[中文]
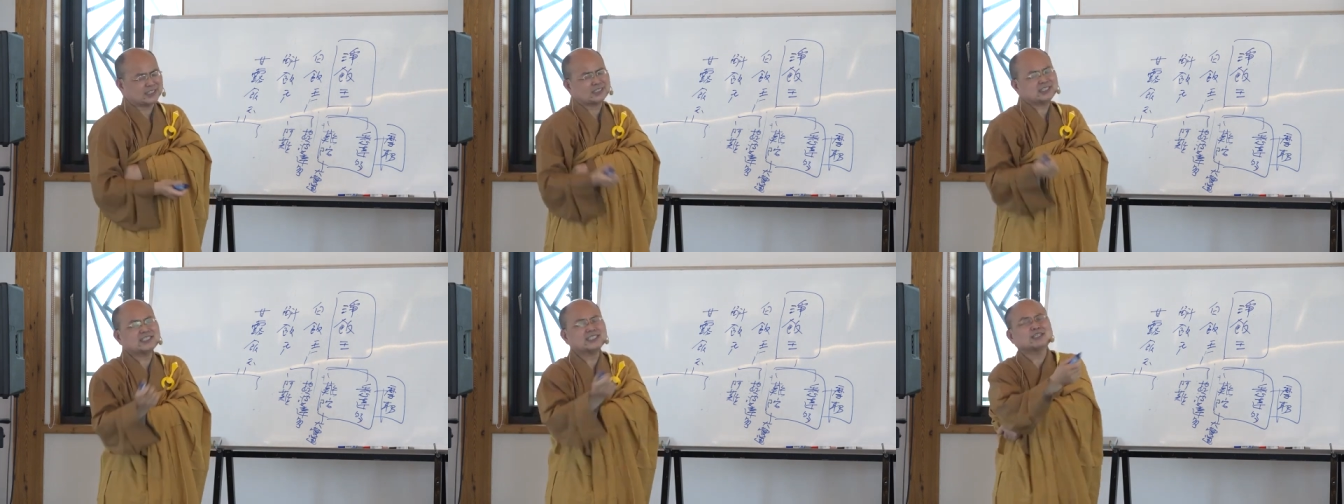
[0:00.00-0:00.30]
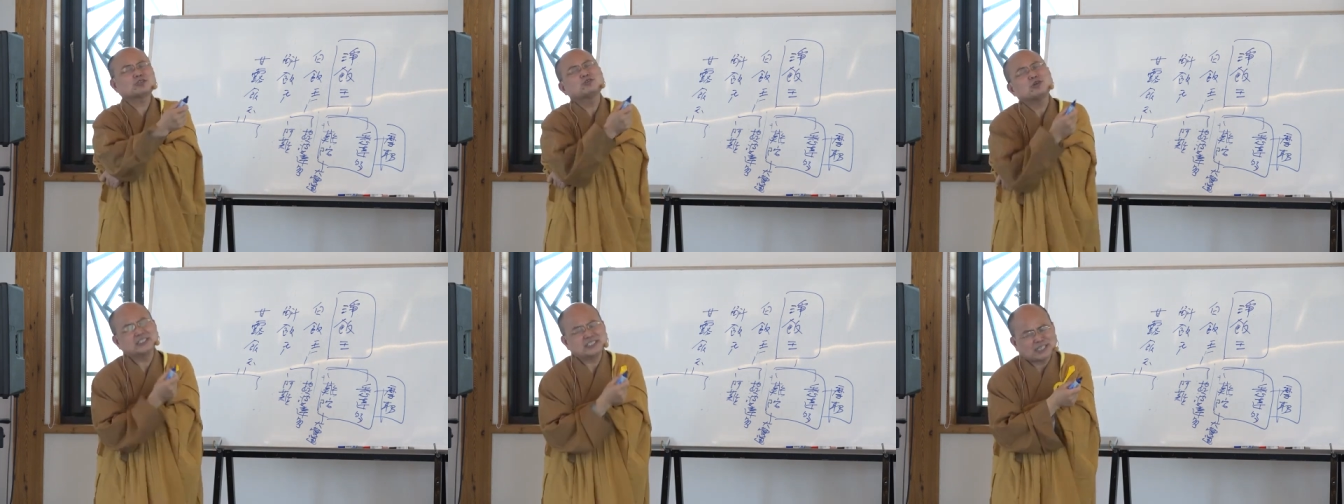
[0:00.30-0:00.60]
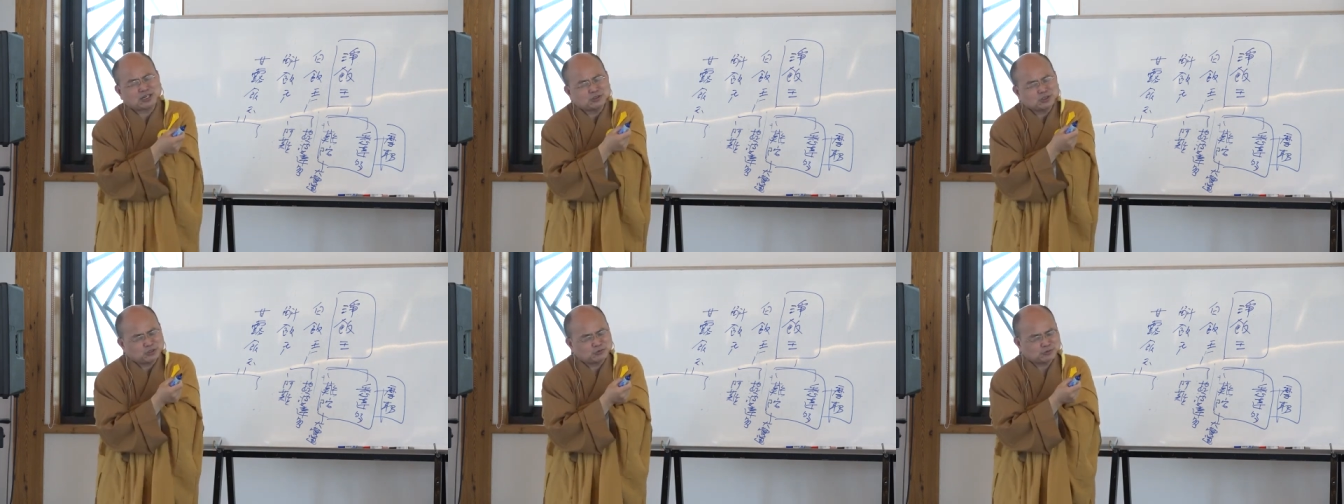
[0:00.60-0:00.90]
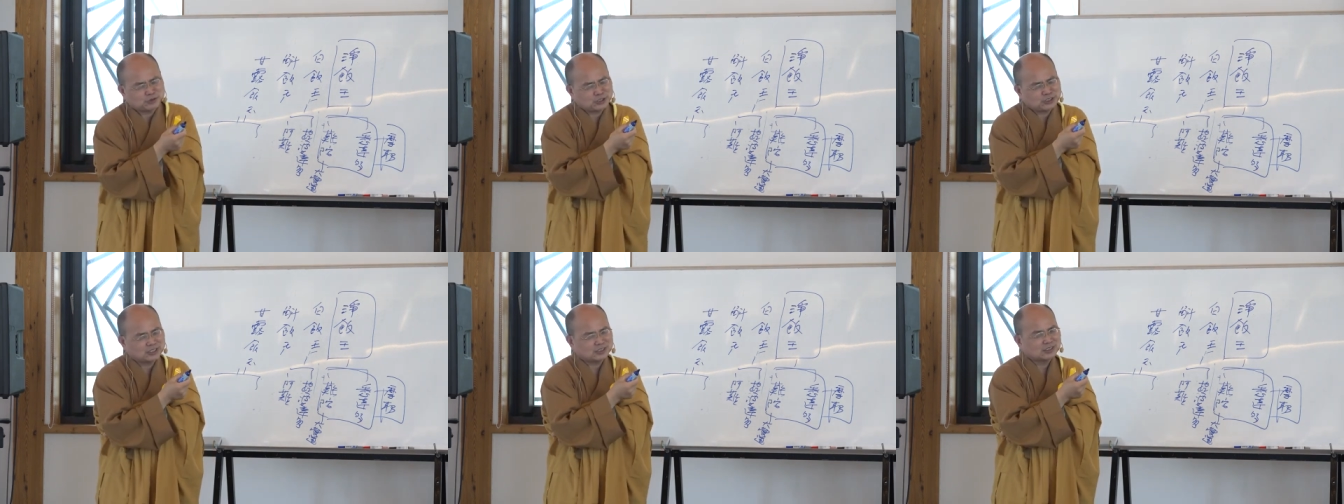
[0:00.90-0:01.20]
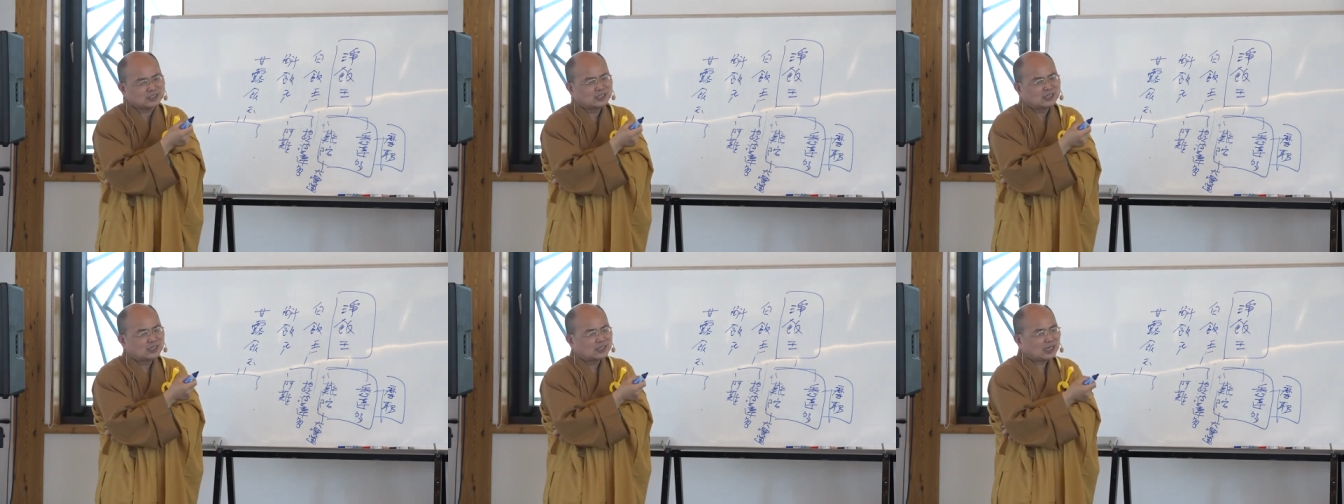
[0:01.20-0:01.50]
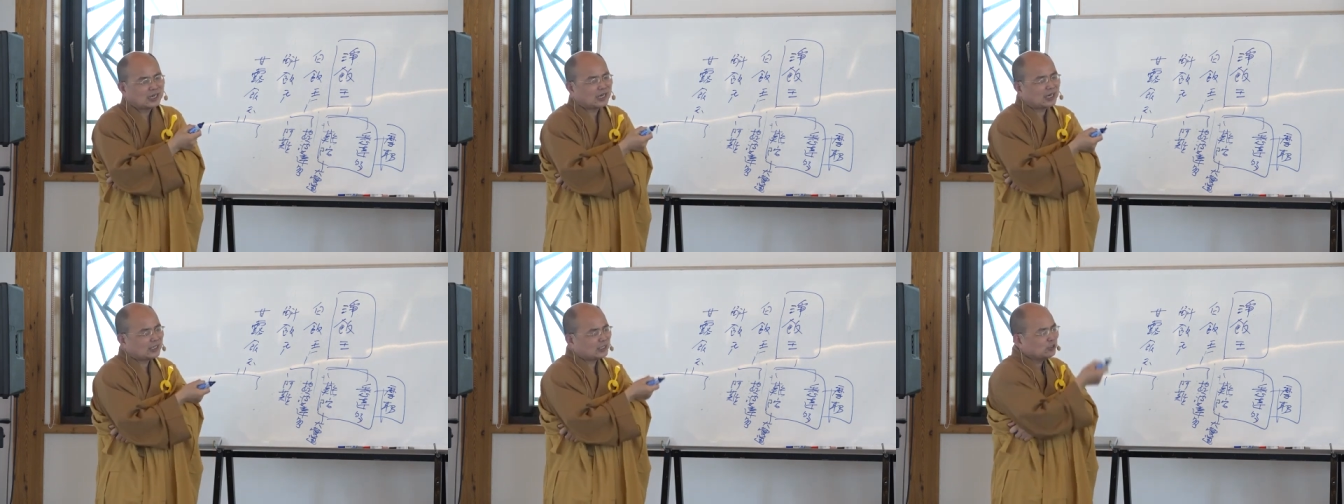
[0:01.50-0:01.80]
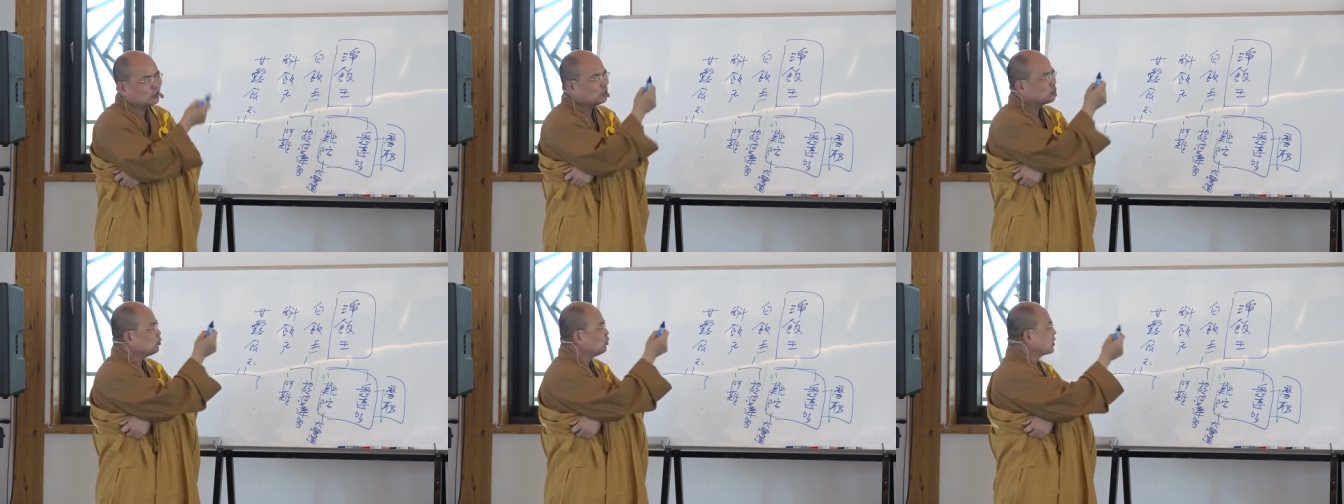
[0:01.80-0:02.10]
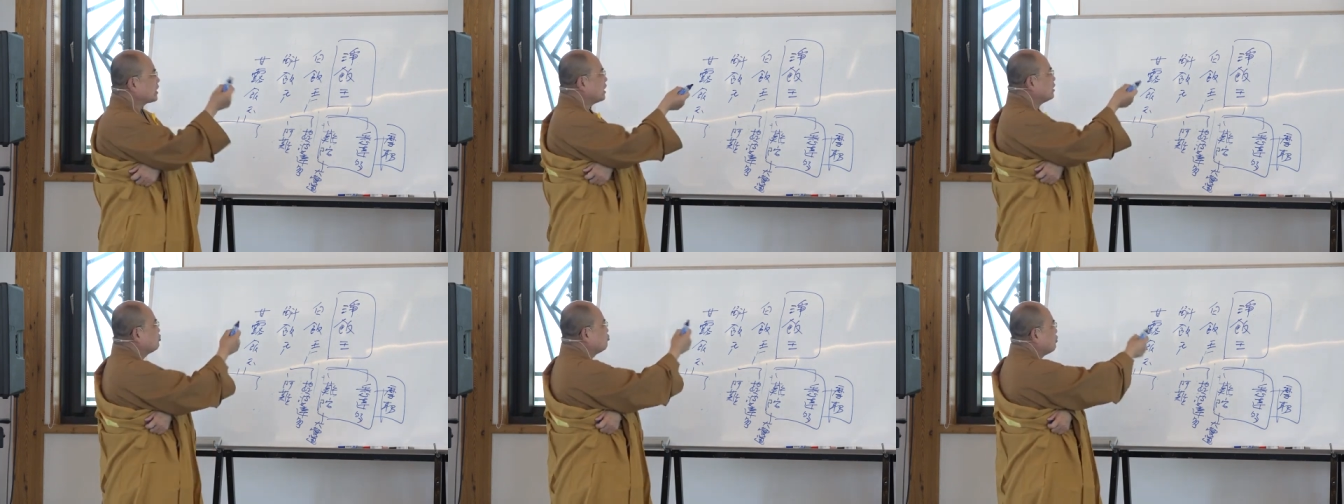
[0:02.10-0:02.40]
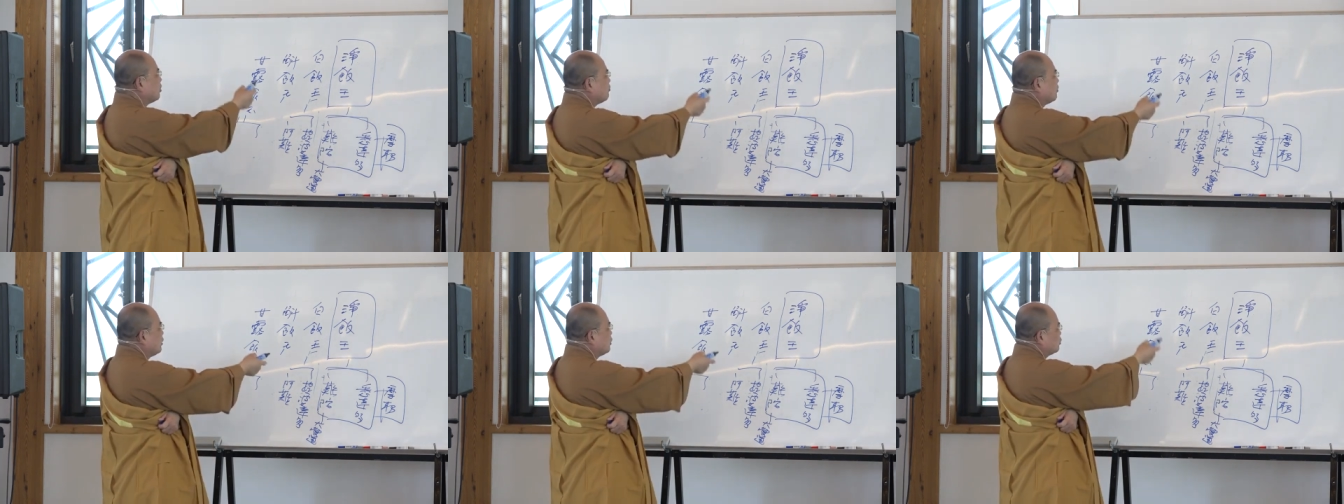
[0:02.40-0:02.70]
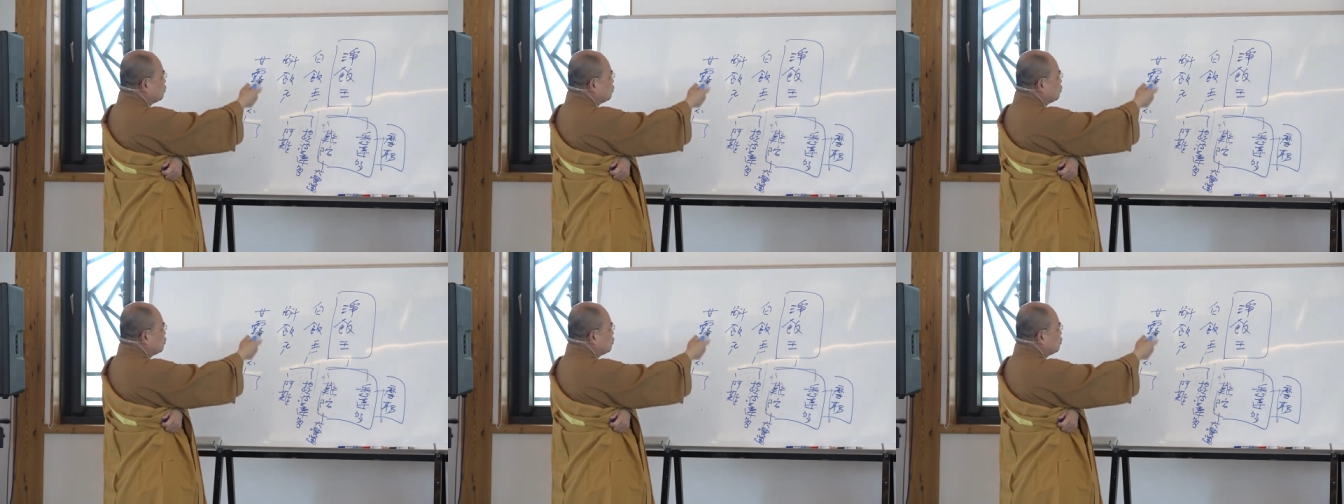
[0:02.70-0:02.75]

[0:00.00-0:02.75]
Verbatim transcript: 你去跟他对照，就觉得啊，也有说甘露饭王，